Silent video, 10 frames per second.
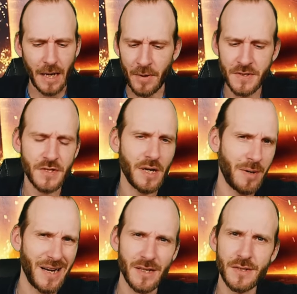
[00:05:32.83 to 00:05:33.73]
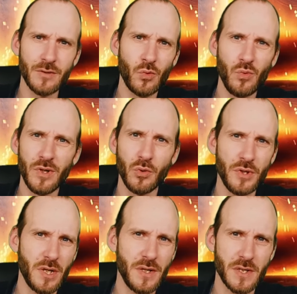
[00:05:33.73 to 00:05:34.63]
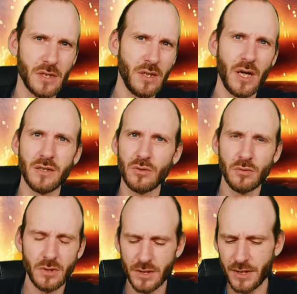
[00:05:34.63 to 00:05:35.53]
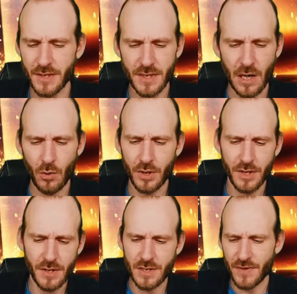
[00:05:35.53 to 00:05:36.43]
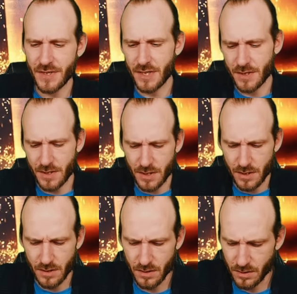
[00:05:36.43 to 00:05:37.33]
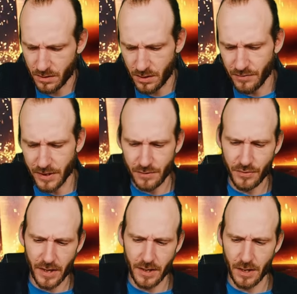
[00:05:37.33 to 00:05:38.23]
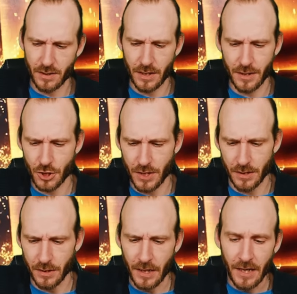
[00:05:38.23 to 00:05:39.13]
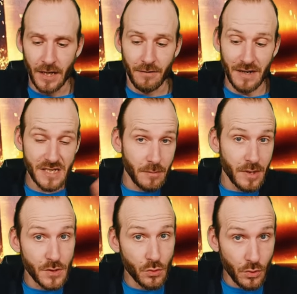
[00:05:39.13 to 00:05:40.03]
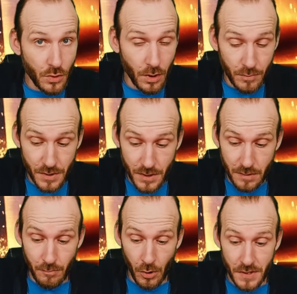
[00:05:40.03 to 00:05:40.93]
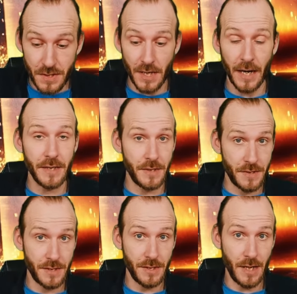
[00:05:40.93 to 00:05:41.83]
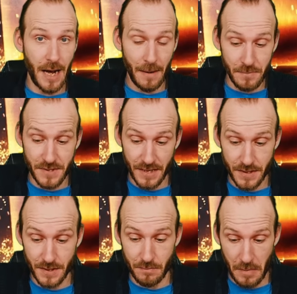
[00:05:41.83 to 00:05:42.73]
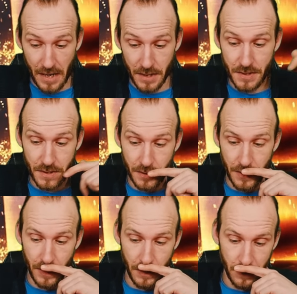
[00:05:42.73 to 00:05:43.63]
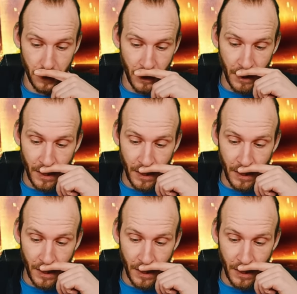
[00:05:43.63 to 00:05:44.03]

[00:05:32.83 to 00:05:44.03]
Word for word: Kann man sich aber alles in Ruhe durchlesen. Ne? Also ist jetzt auch nichts, was jetzt äh, die Welt verändert an der Stelle. Was aber zurückkommt, ist die Monsterinsel ab 6. März, ja.